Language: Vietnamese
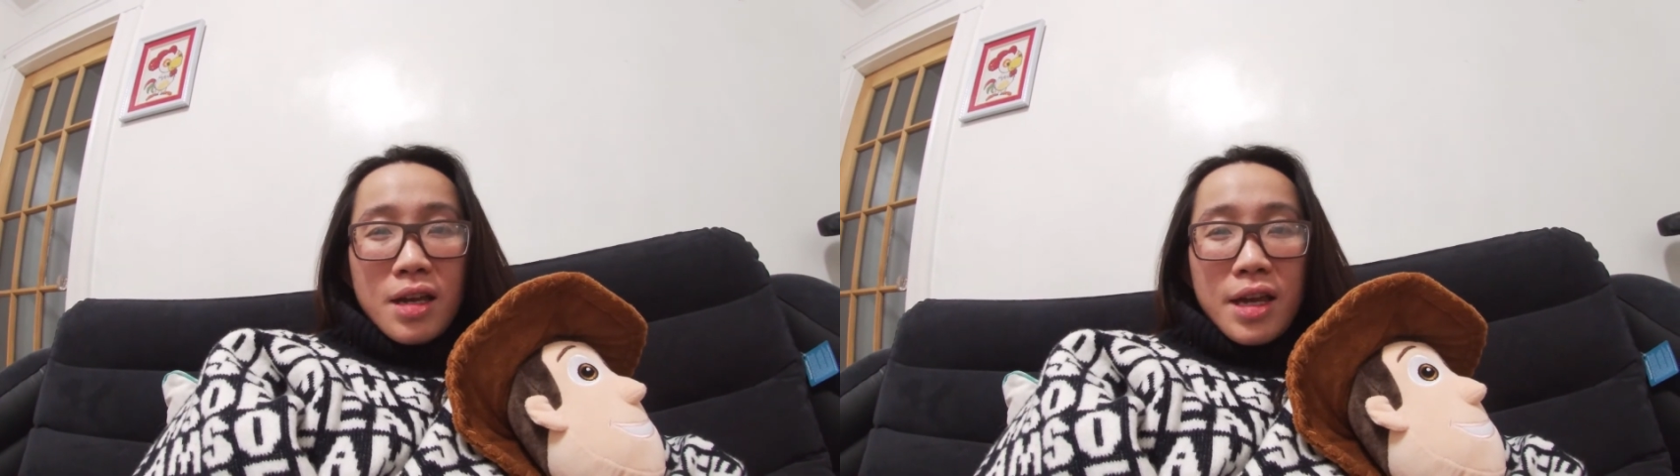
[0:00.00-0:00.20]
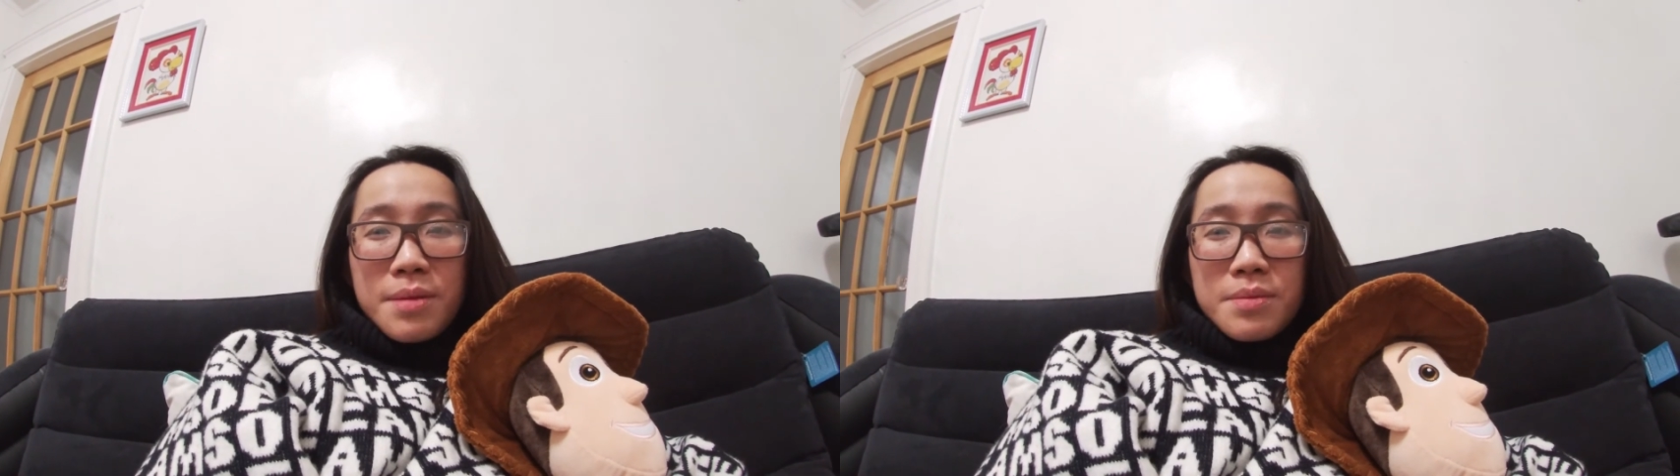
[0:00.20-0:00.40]

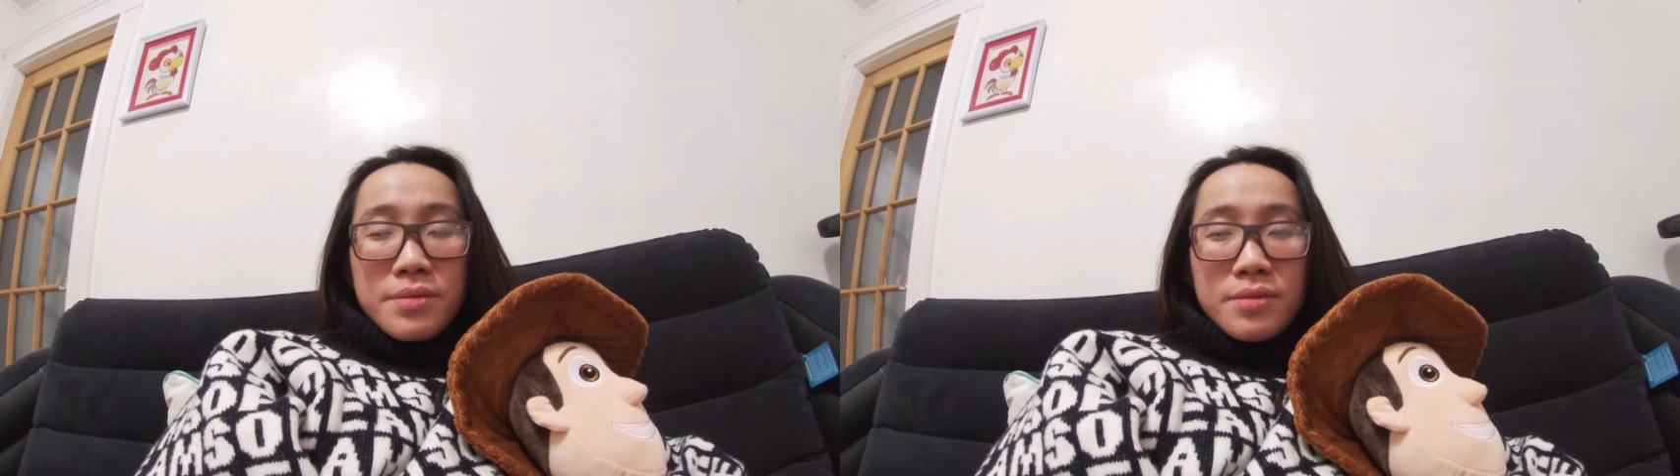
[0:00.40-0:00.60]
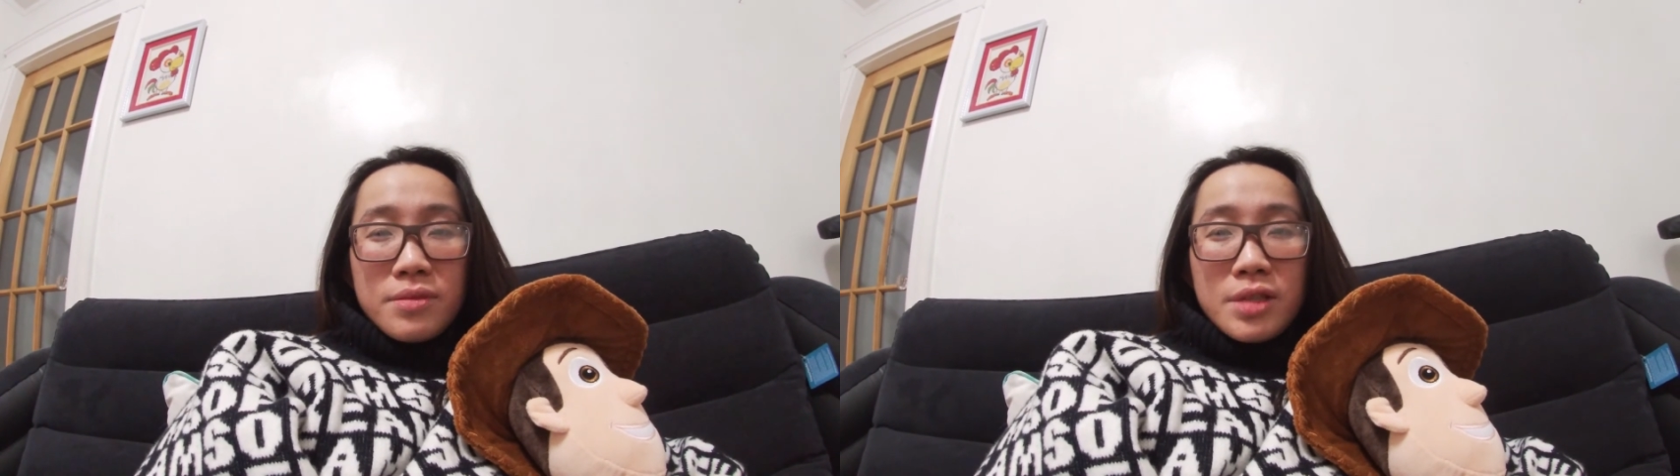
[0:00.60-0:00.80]

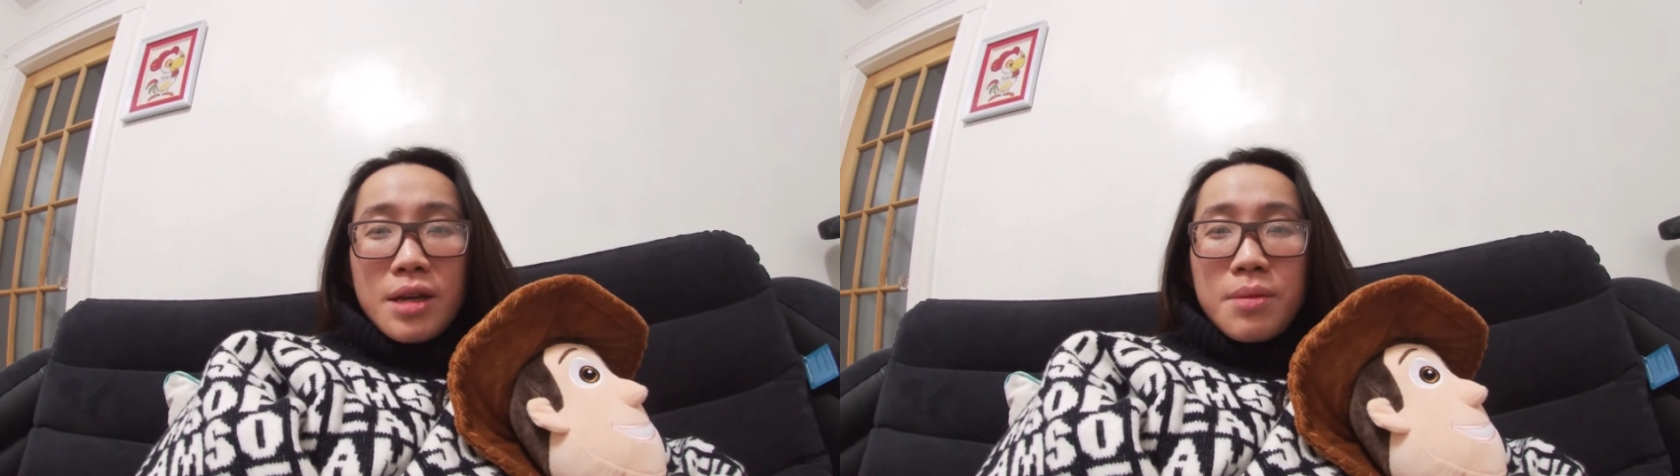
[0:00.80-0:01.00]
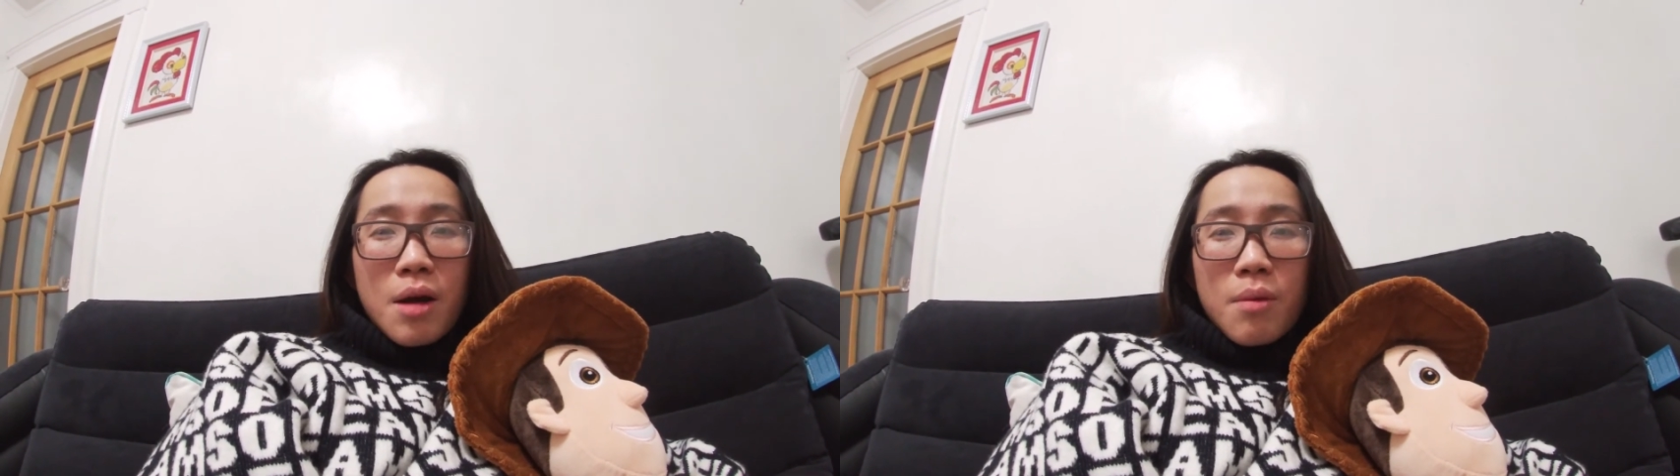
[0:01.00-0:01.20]
em chắc
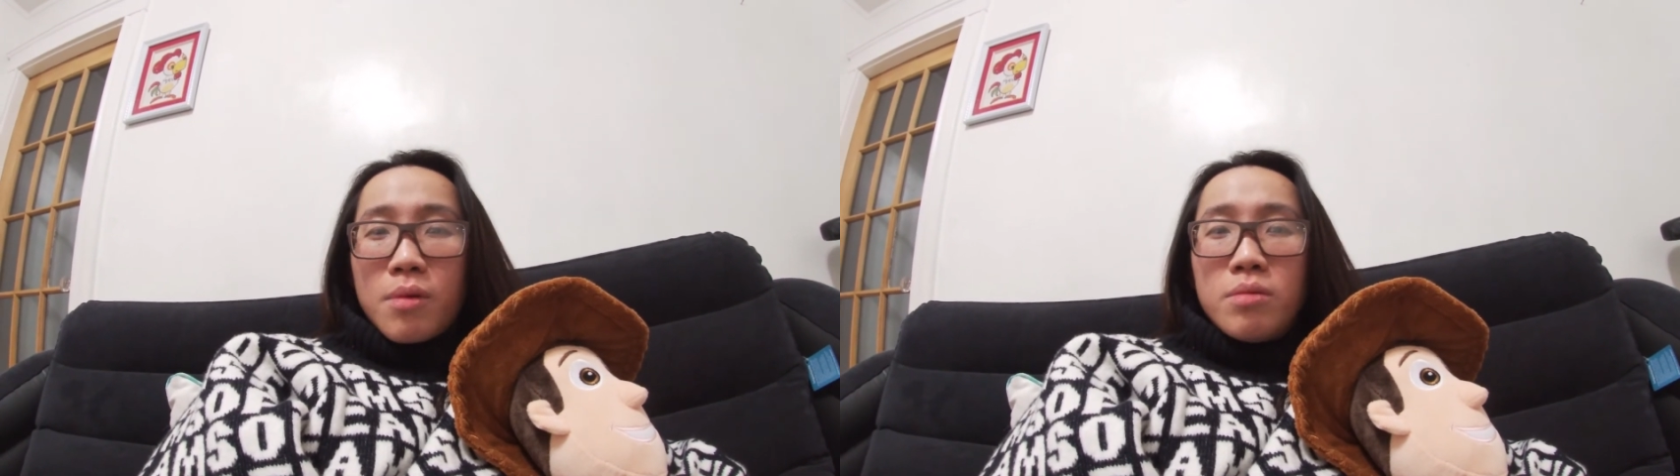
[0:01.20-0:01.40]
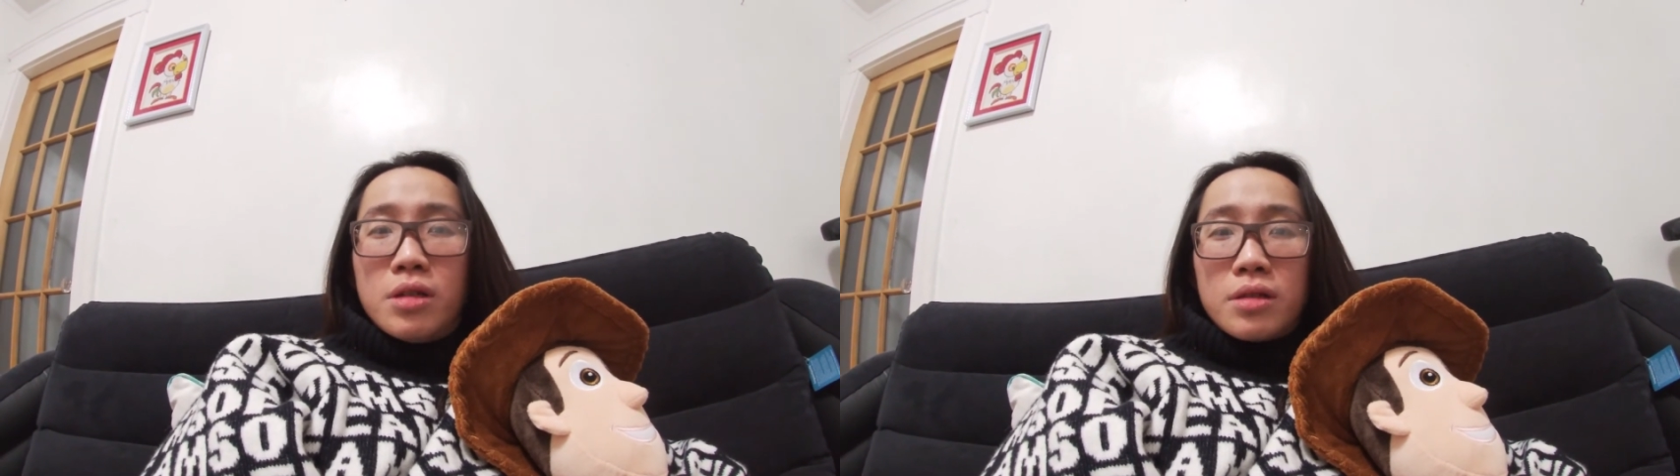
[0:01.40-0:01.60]
em học
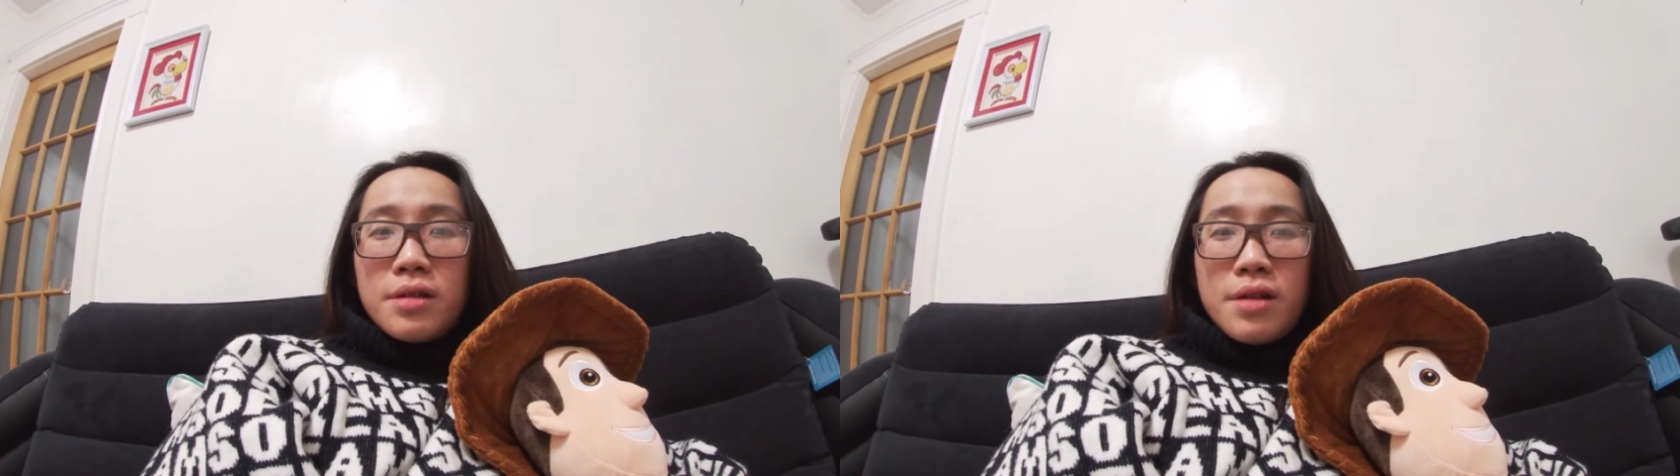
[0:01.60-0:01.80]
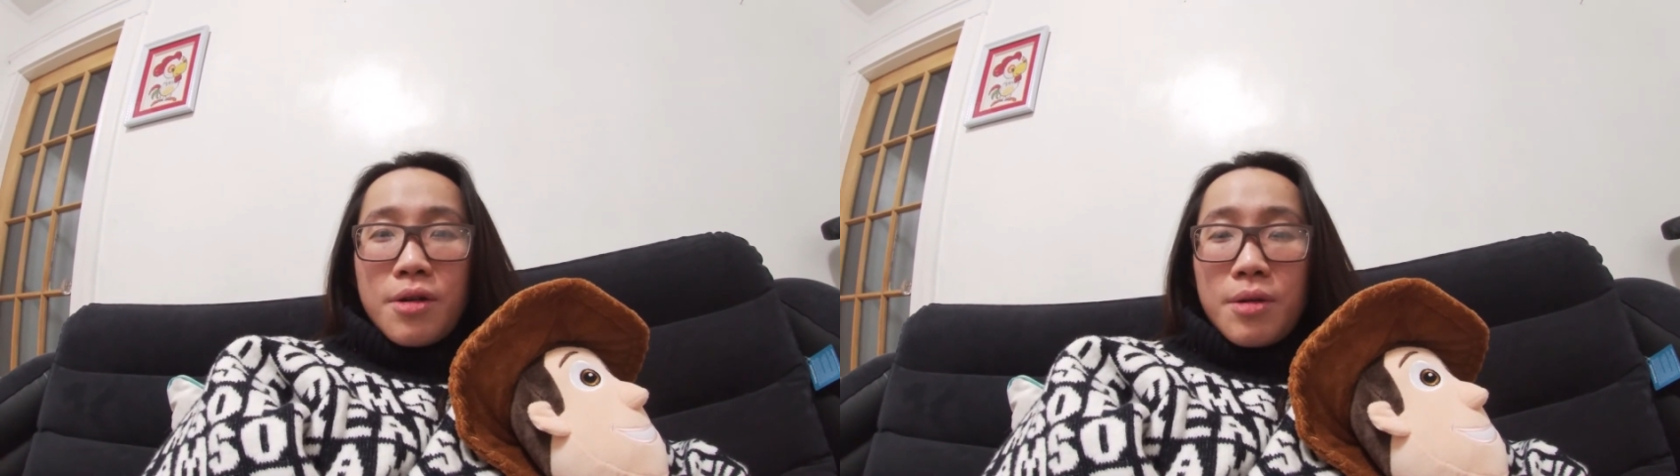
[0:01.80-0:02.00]
không được nữa đâu